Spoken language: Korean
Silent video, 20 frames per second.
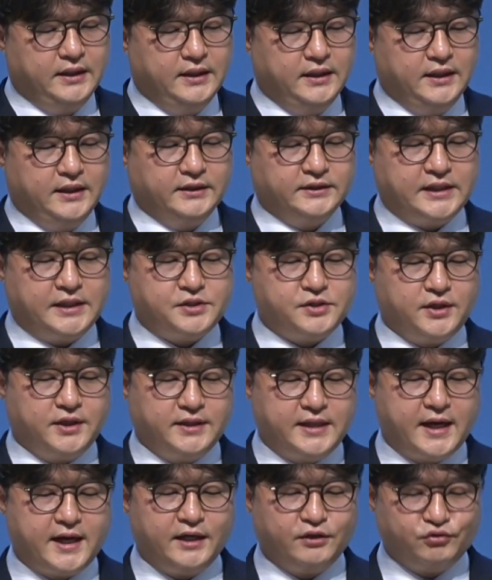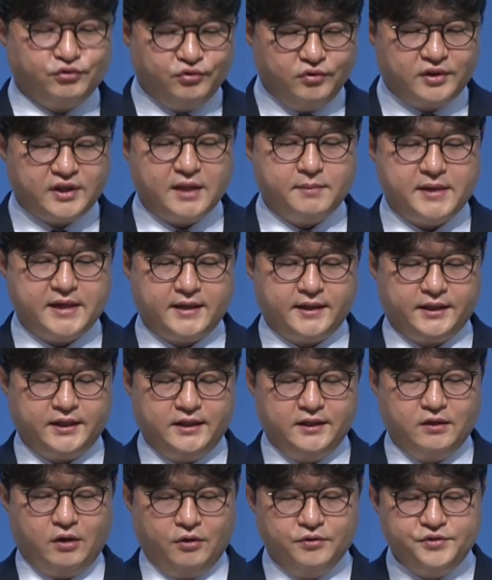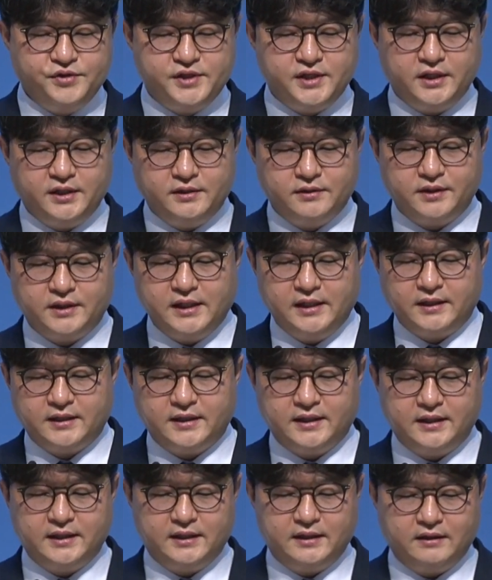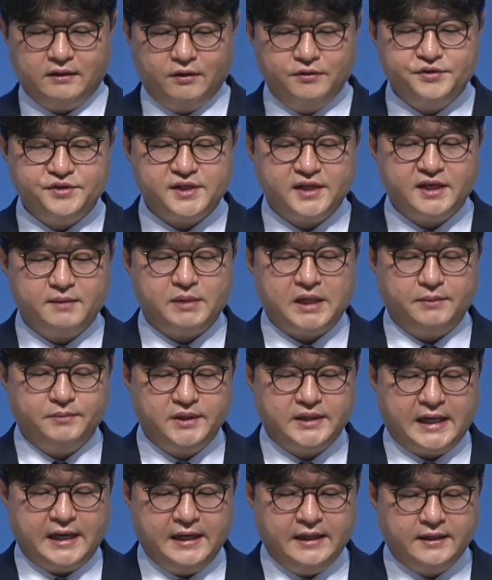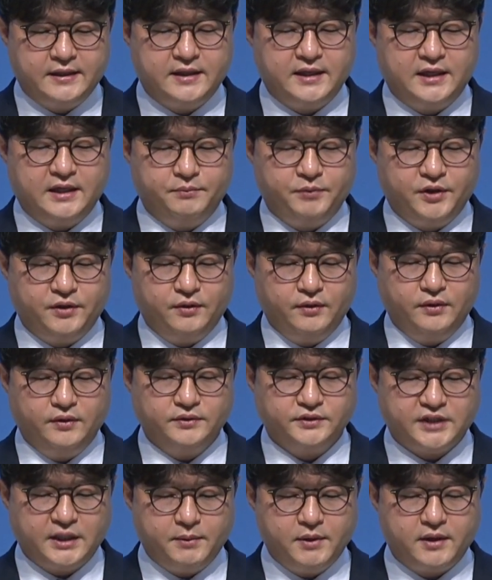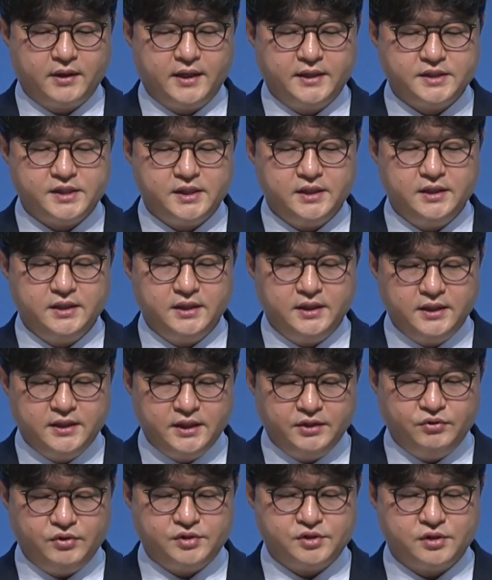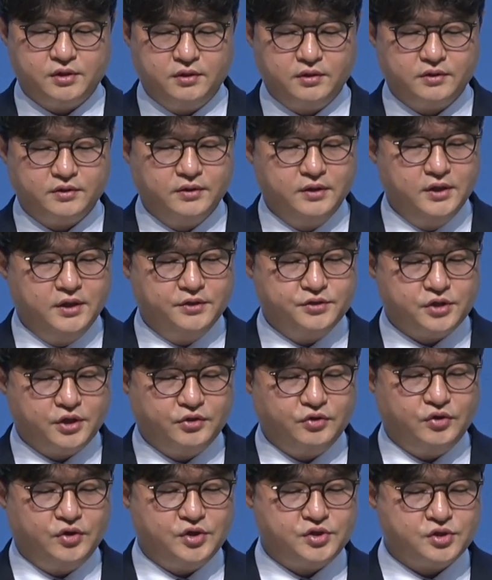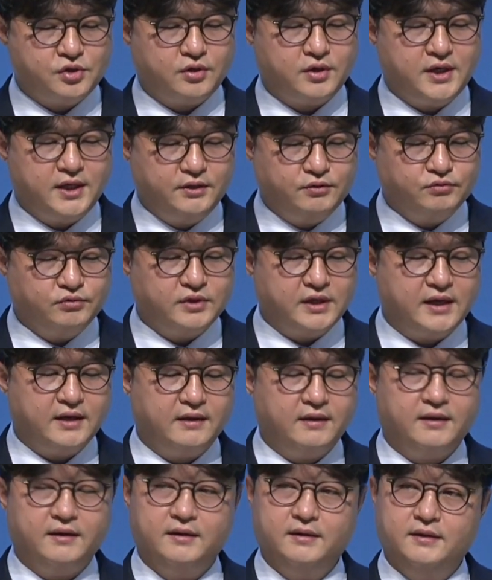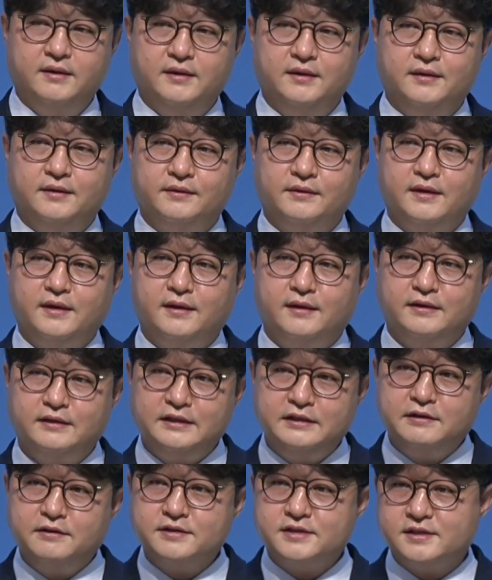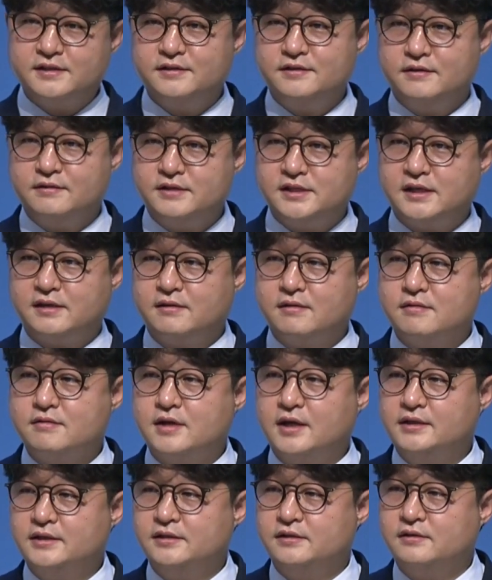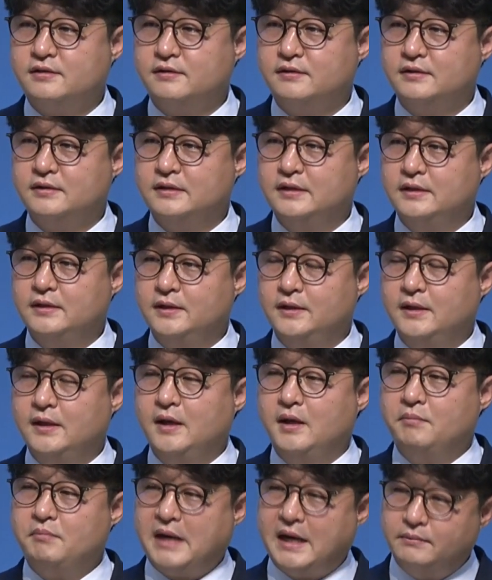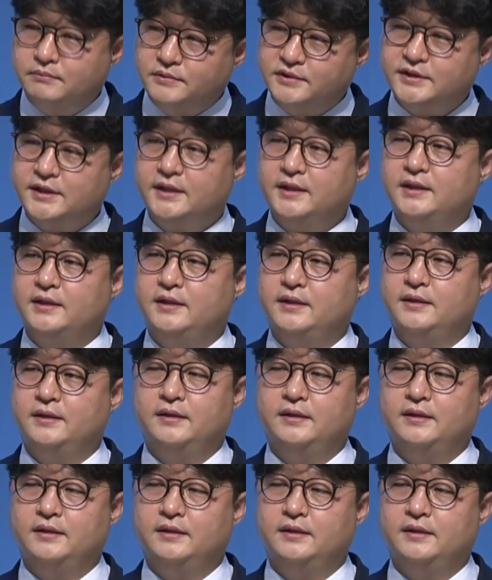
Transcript: 사전에 내가 누울 때 말하기를 언제 일어날까 언제나 밤이 갈까 하며 새벽까지 이리 뒤척 저리 뒤척 하는구나. 네, 이어지는 연장선상이죠. 밤새